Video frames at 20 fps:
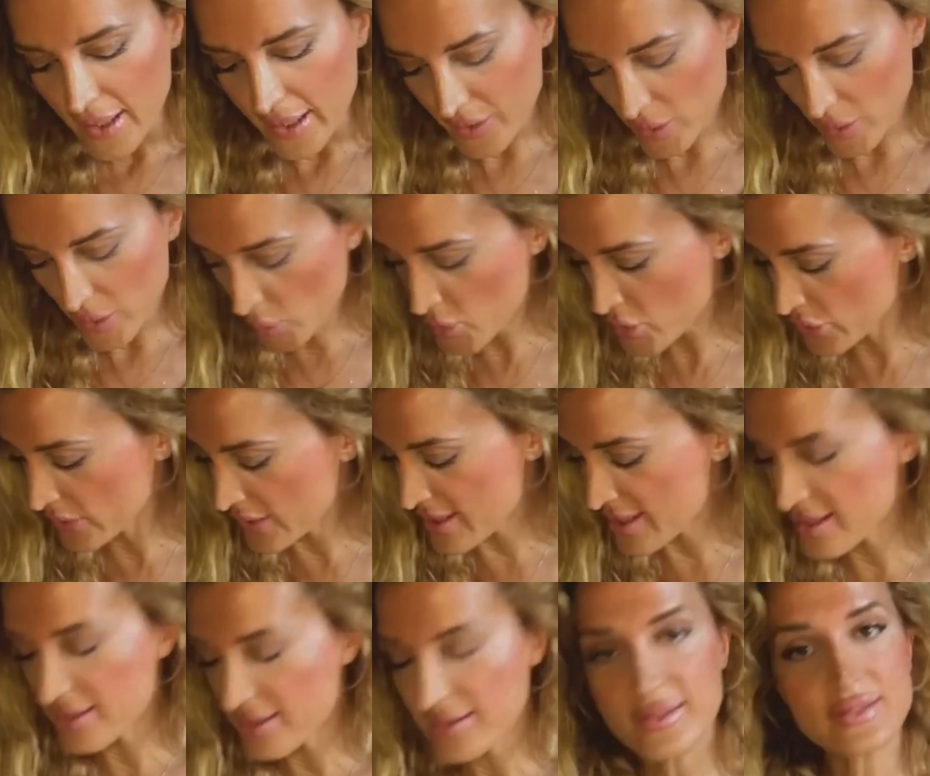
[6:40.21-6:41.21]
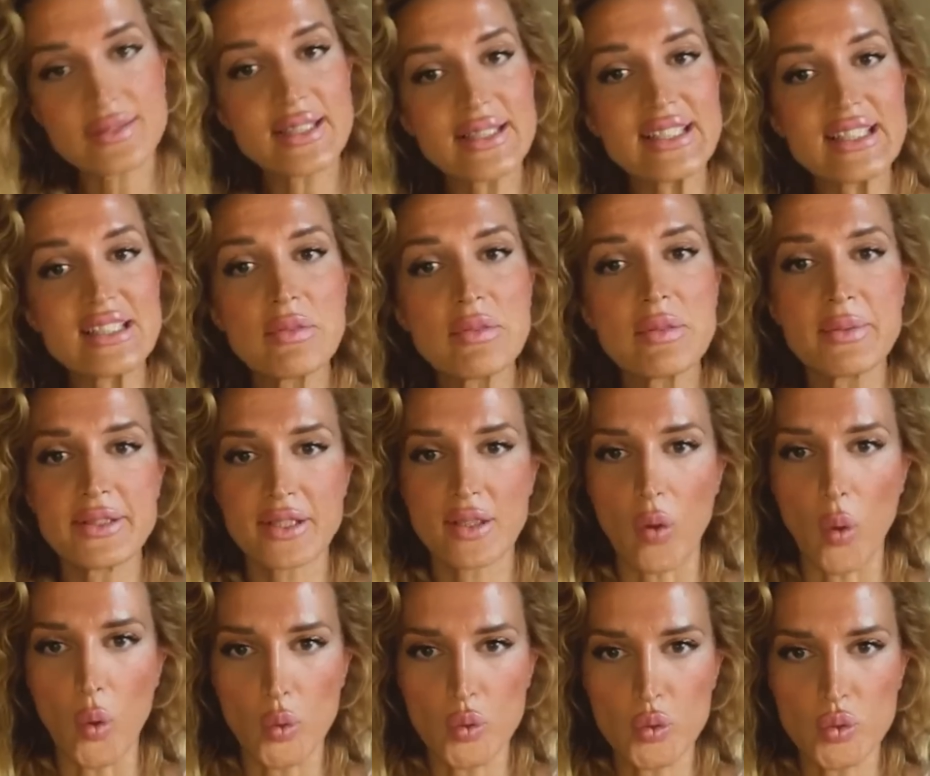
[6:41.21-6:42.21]
E, yoksulluk sınırında 20
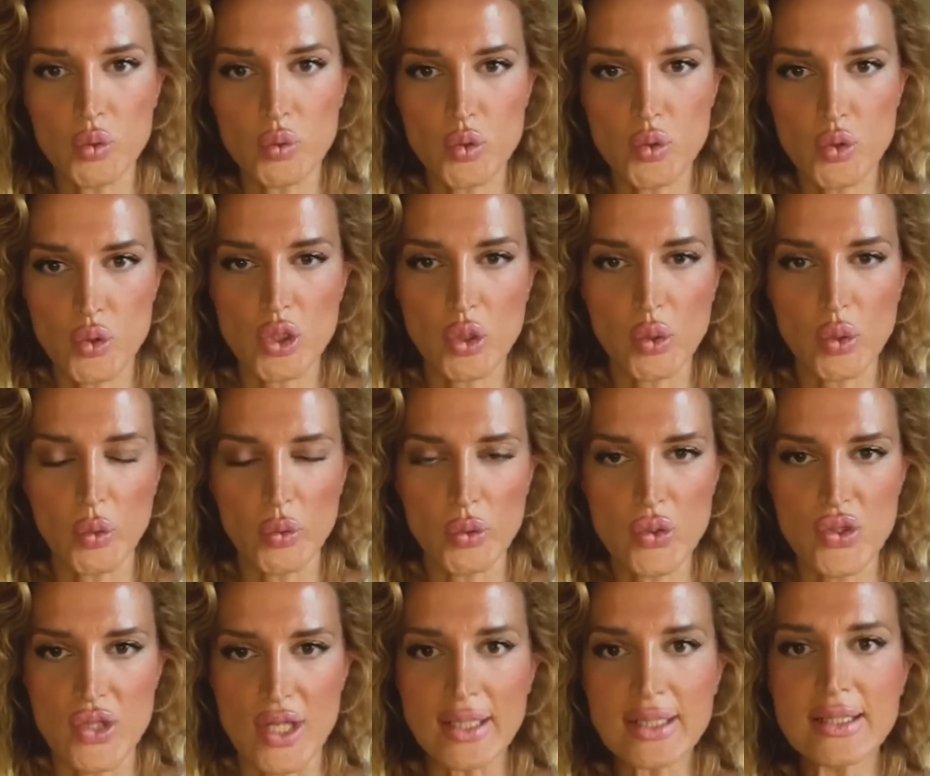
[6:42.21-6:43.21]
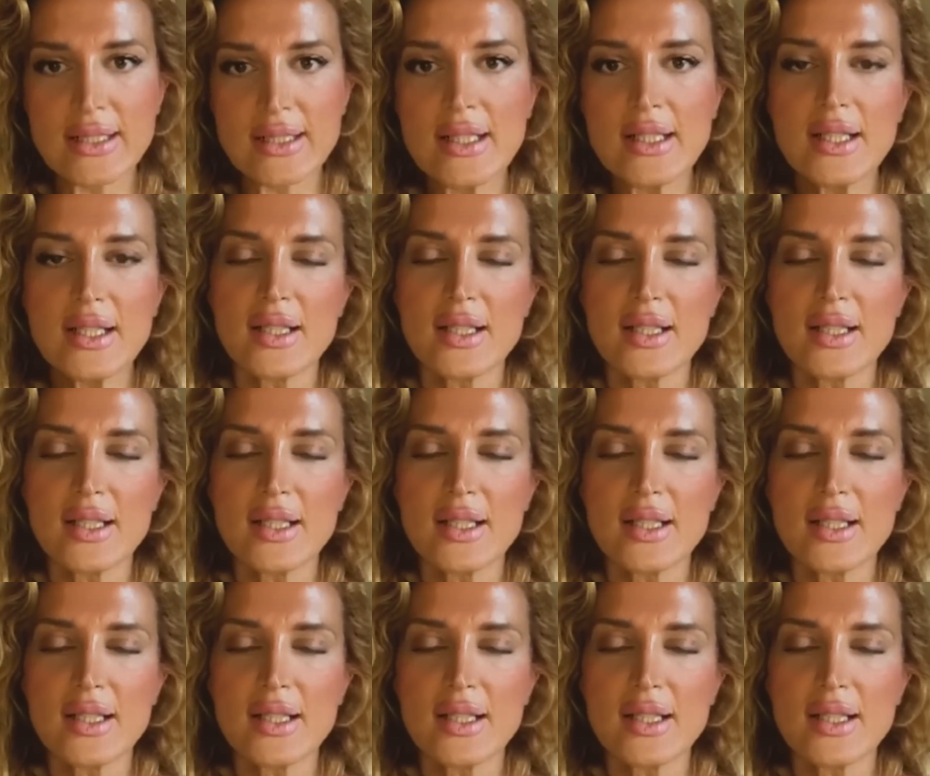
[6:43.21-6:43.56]
bin lira olduğunu düşünecek olursak